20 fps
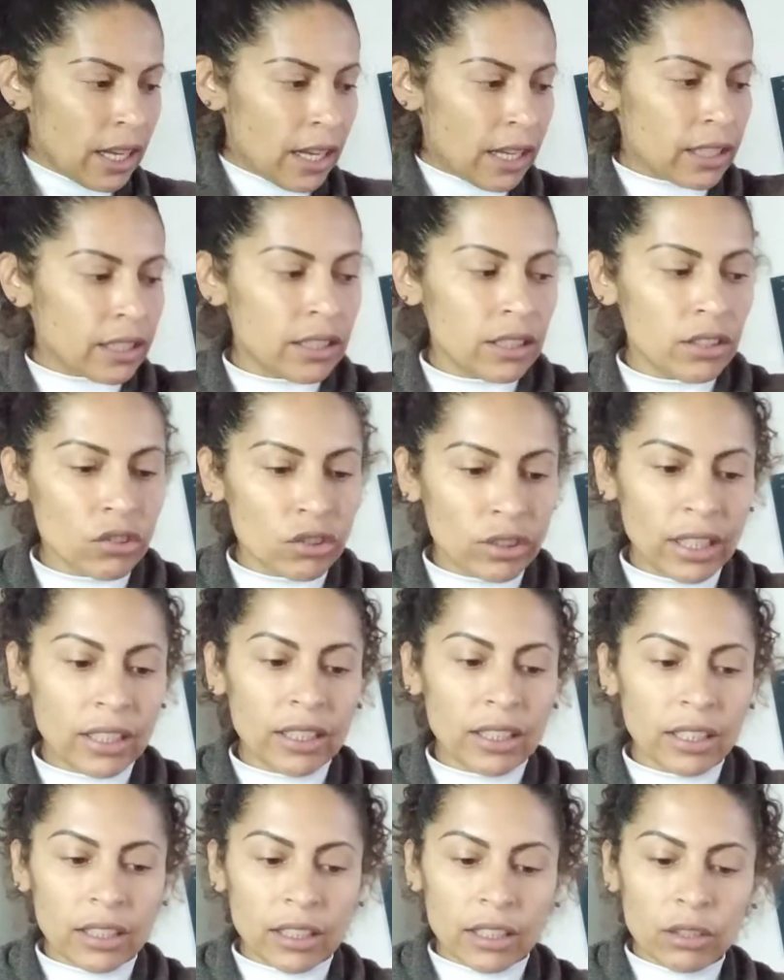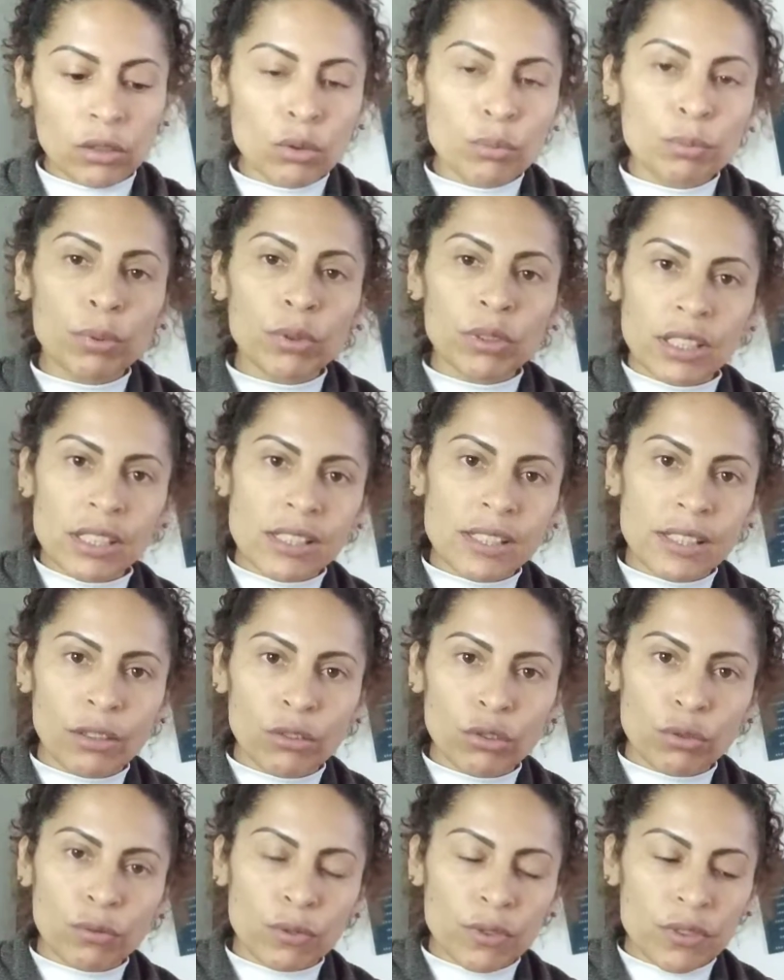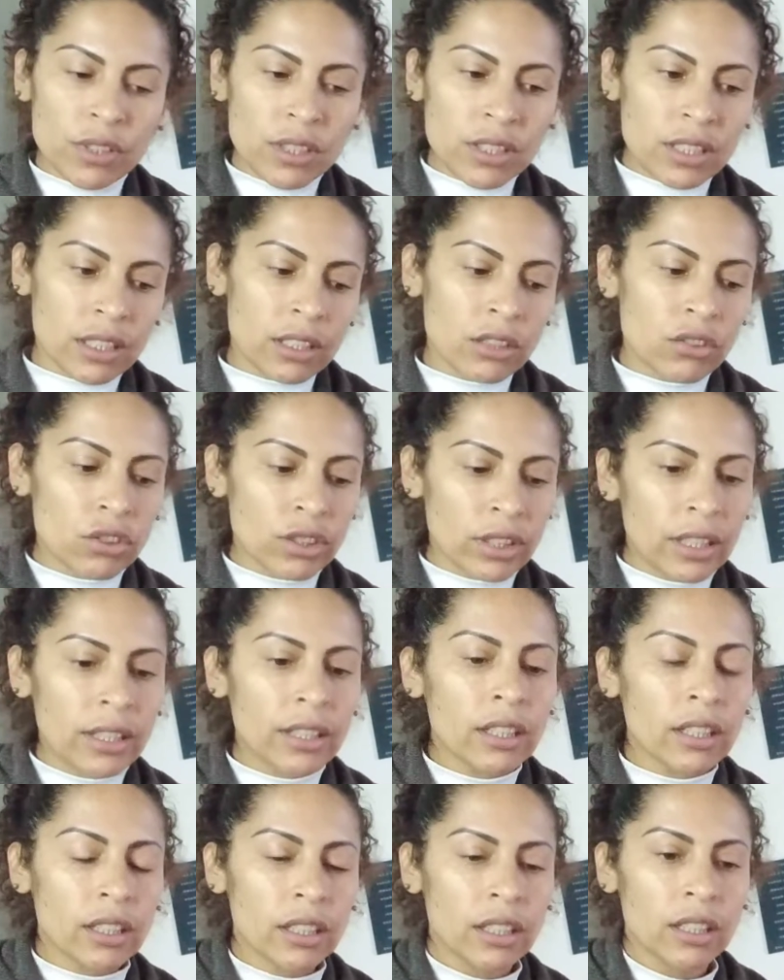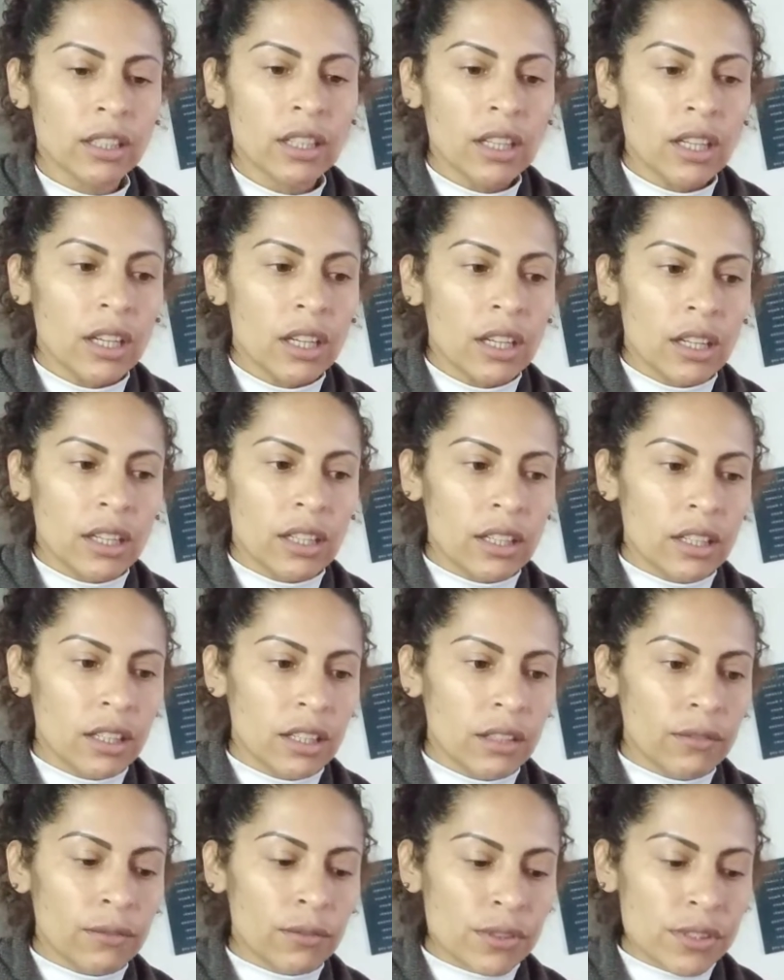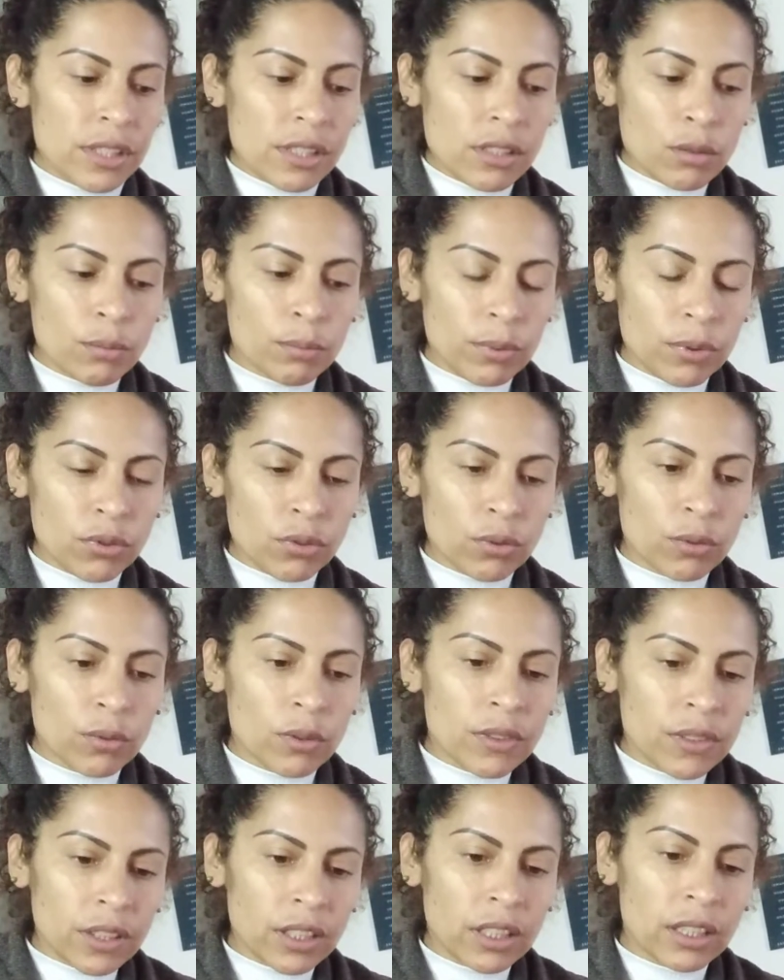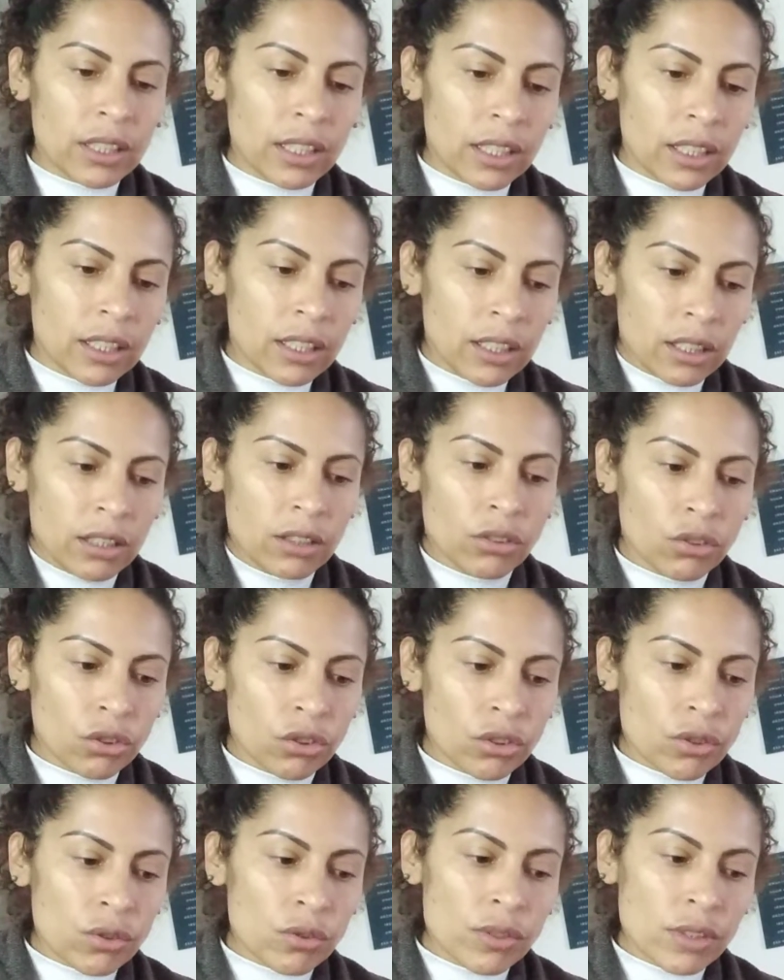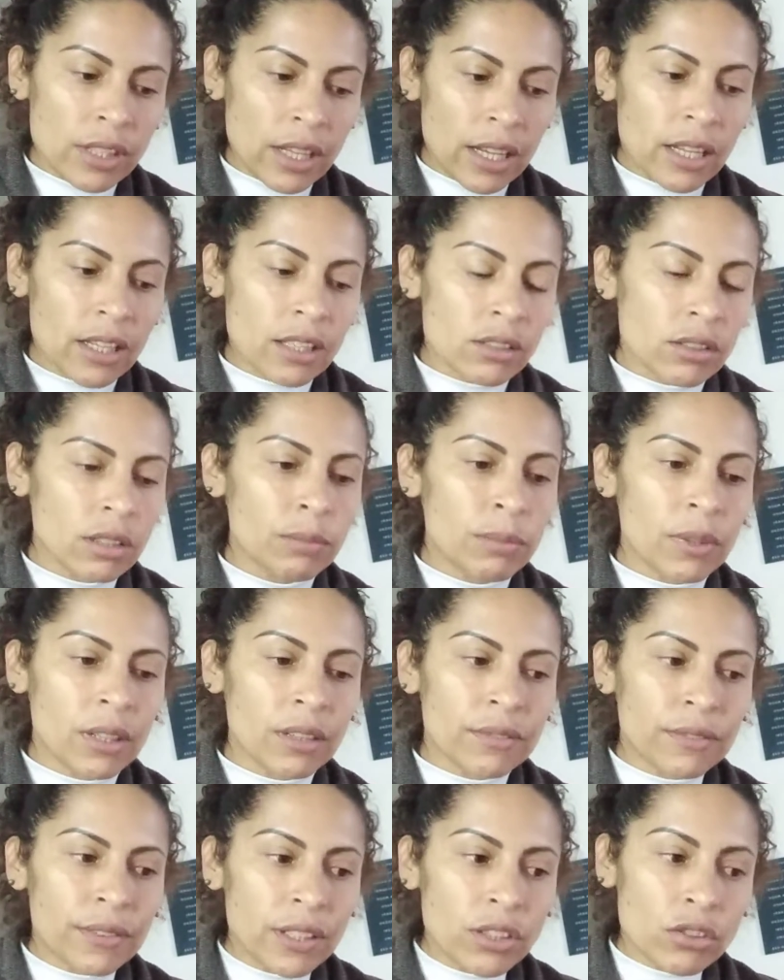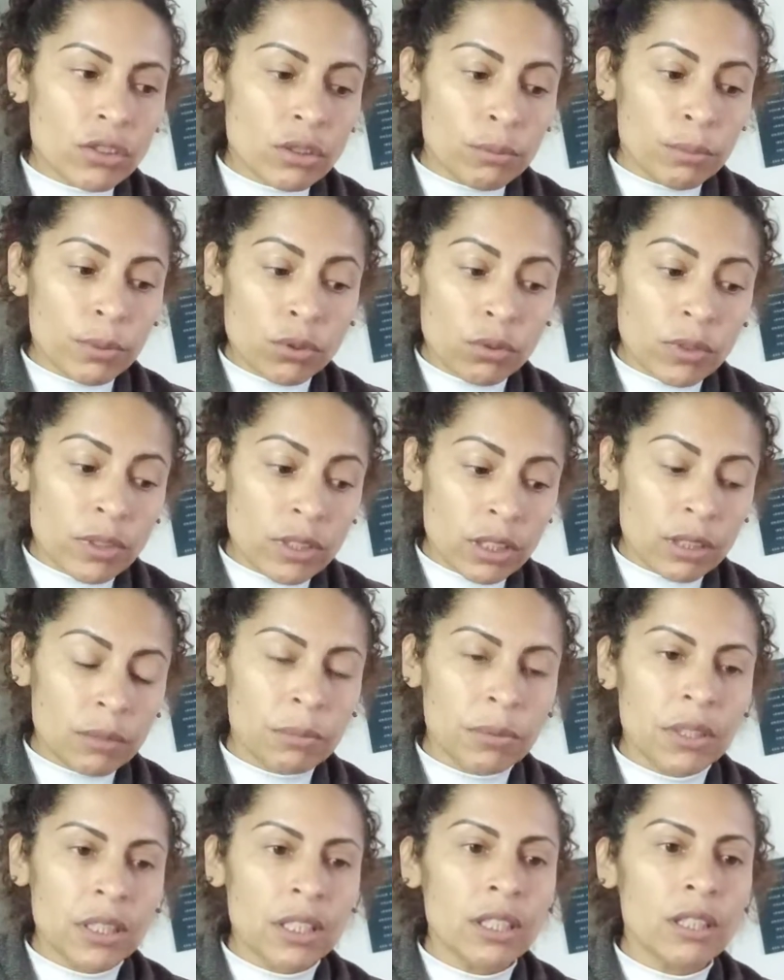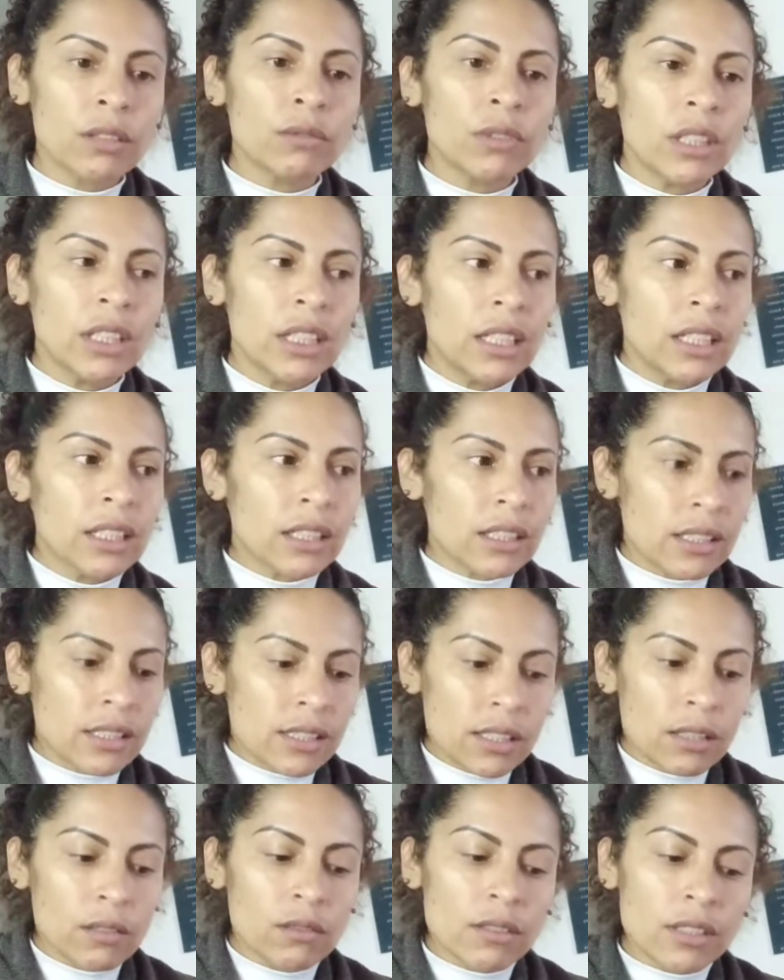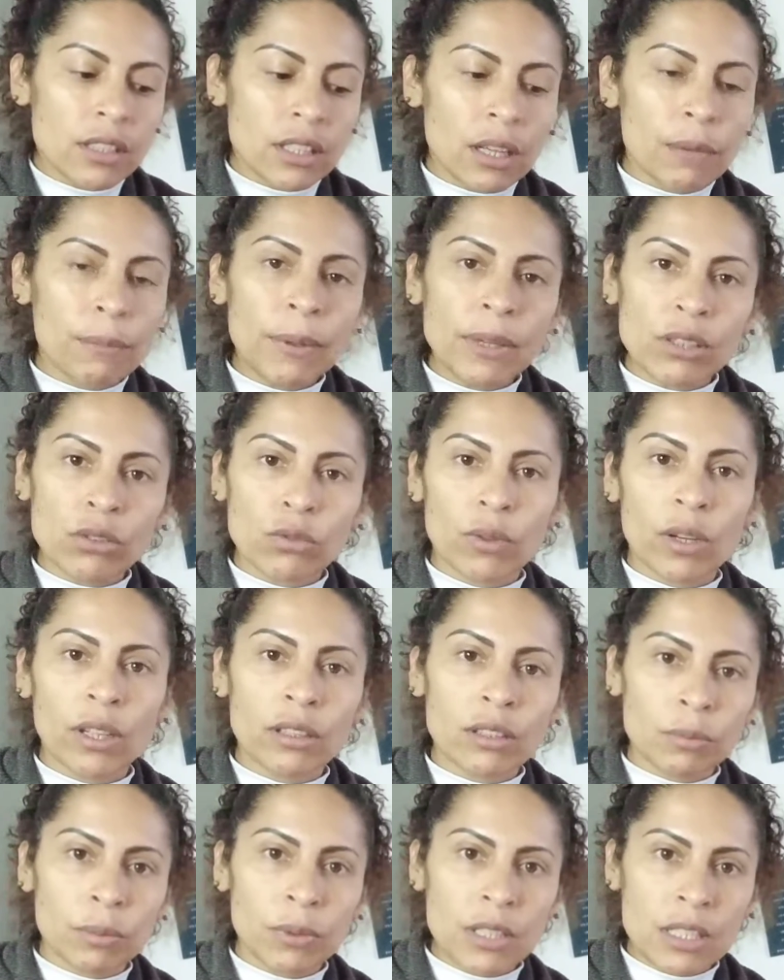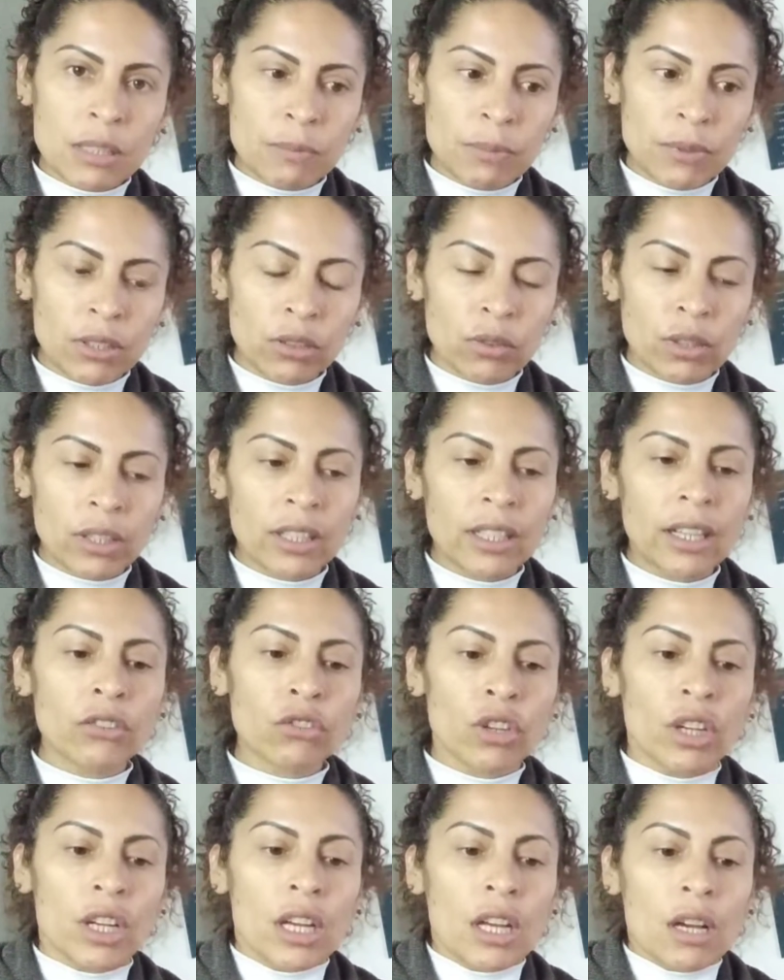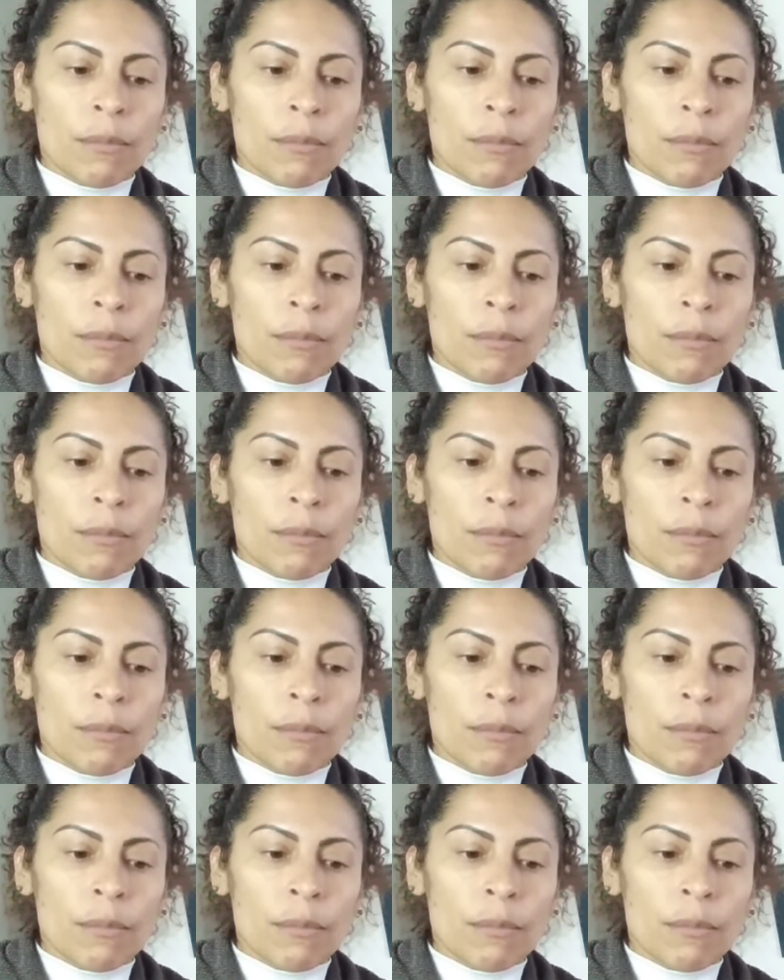Acreditarem aqui no potencial de vocês, acreditarem que é, vocês são pessoas que têm grande sucesso aí pela frente, são pessoas que brilham, que são assim abençoados pela espiritualidade.